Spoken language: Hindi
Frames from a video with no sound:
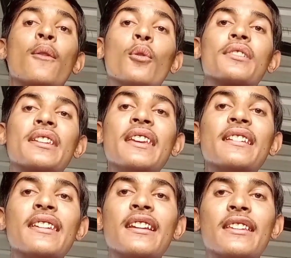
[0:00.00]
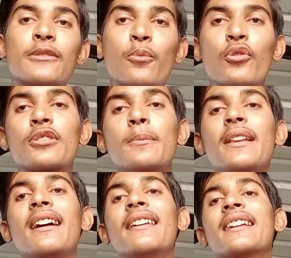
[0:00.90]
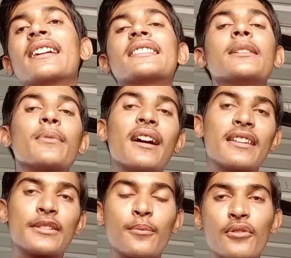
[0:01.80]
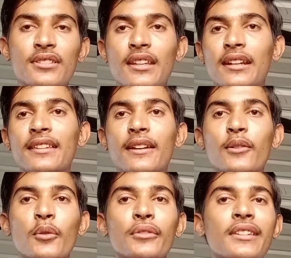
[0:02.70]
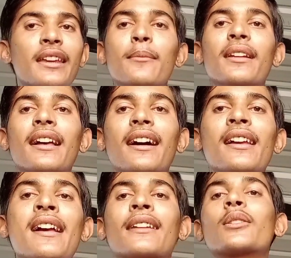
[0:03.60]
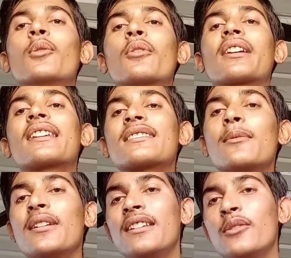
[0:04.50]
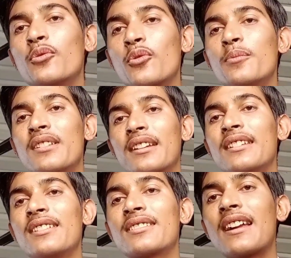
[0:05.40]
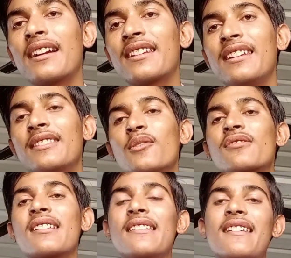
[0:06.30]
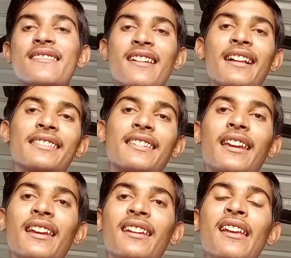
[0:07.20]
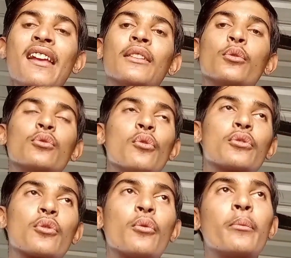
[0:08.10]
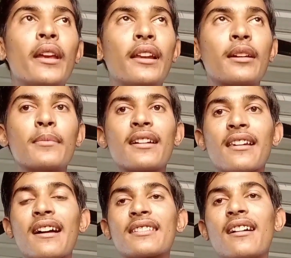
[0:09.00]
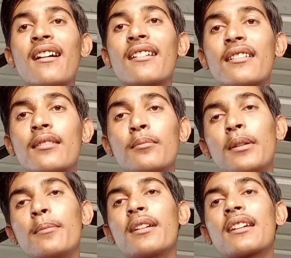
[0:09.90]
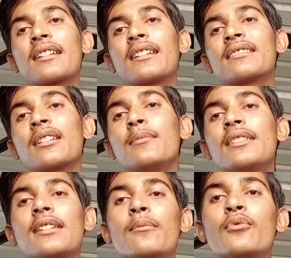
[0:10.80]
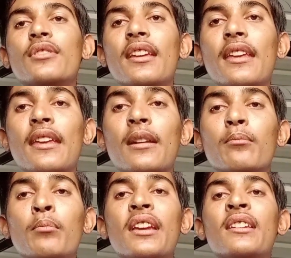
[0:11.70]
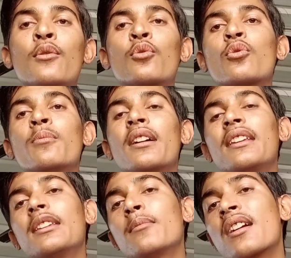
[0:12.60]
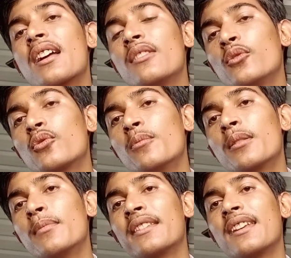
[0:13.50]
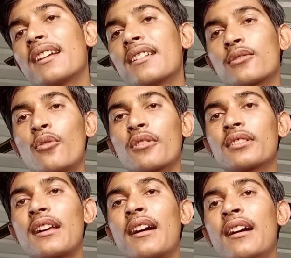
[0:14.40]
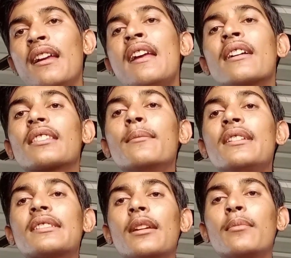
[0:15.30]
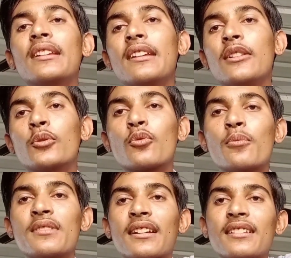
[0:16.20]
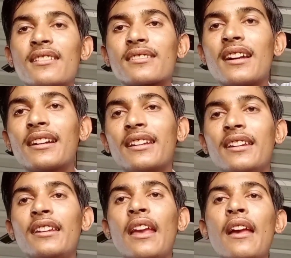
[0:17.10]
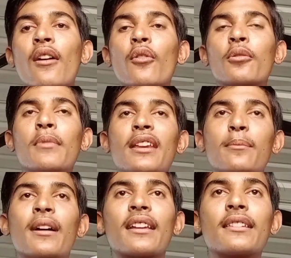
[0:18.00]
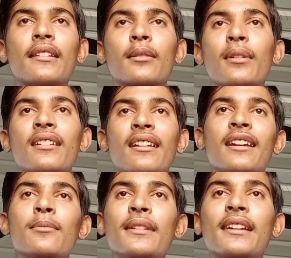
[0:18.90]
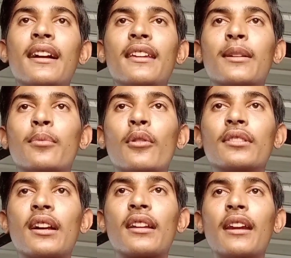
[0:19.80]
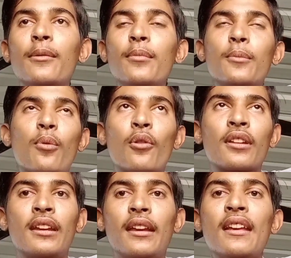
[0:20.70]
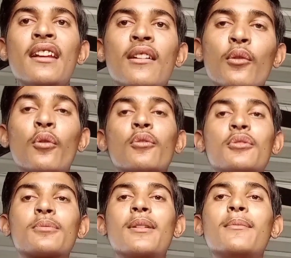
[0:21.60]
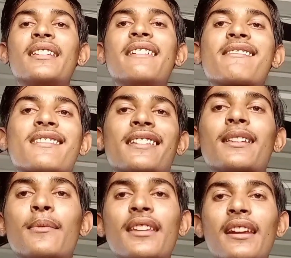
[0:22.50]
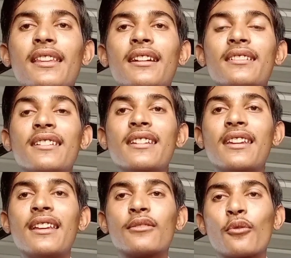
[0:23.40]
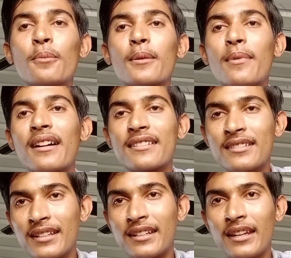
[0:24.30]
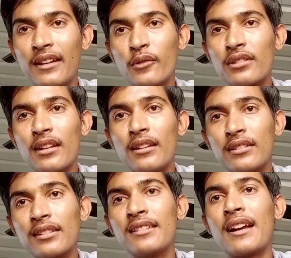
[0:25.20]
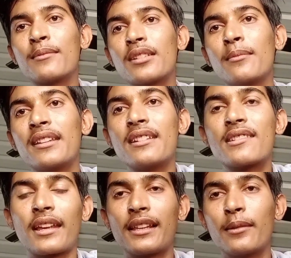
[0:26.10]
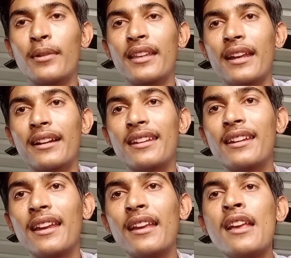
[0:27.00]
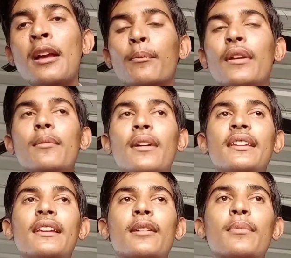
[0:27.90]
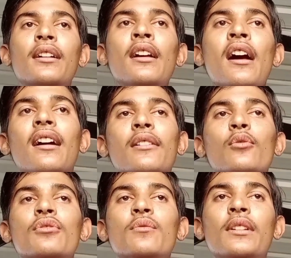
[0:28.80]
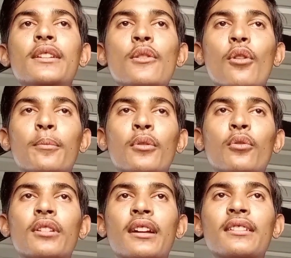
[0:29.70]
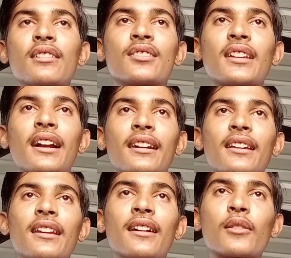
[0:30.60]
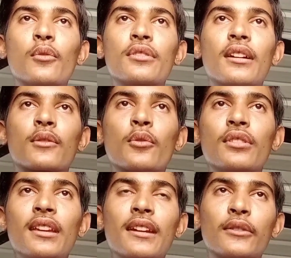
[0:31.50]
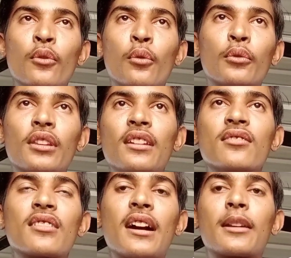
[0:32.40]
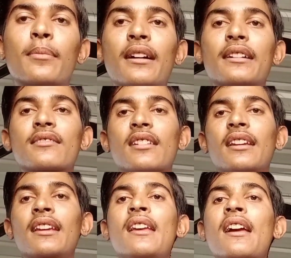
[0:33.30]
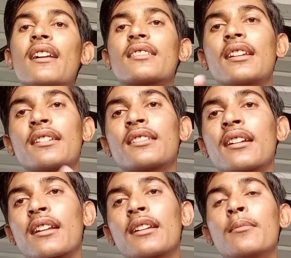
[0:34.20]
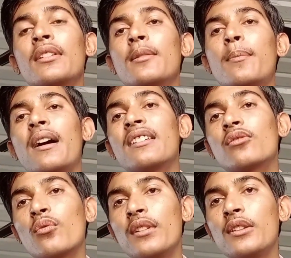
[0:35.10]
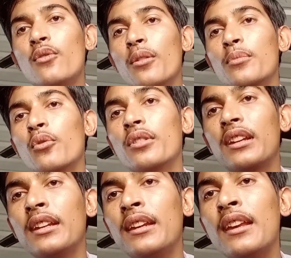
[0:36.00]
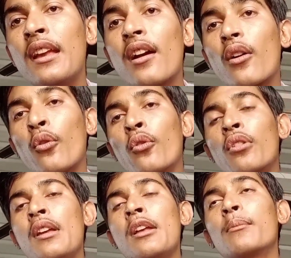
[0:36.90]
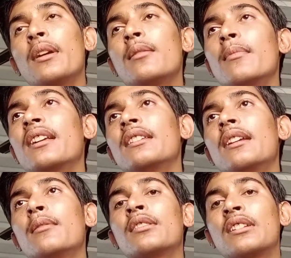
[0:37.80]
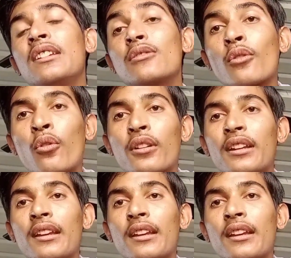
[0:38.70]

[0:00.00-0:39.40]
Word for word: वो ठीक ठीक रिस्पॉन्स मिला एक गज़ब का रिस्पॉन्स देखने को नहीं मिला तो कैसे मैंने यूट्यूब जर्नी स्टार्ट की तो चलिए जानते हैं तो दोस्तों मैं लगभग क्लास आठ में पढ़ रहा था तभी से मुझे एक बिग यूट्यूबर यानी बड़ा यूट्यूबर बनने का शौक़ था तभी से मैंने यूट्यूब जर्नी स्टार्ट की और मेरे पास लगभग रेडमी का एक फ़ोन था रेडमी फोर ए और उसमें मैंने एक चैनल बनाया था डी के सुपरफास्ट जी के उस इसी नाम से मैंने चैनल बनाया ठीक है फिर मैंने लगभग हर रोज़ वीडियो अपलोड करनी स्टार्ट की हर रोज़ हर रोज़ एक दो तीन चार पाँच छः ऐसे ऐसे करके मैंने पाँच सौ वीडियो अपलोड अपलोड की और फिर मैंने तीन सौ और